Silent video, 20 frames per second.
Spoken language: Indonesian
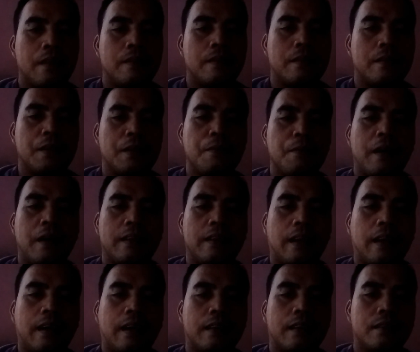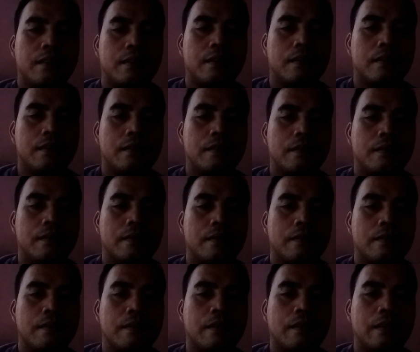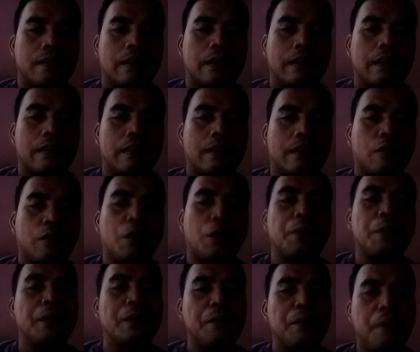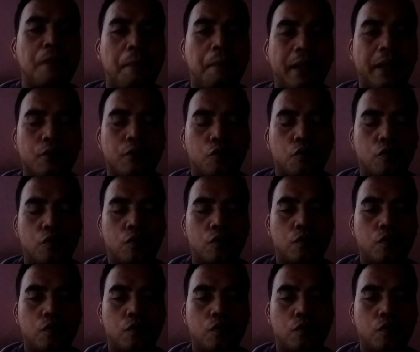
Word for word: sering mengatakan Katolik menyembah patung.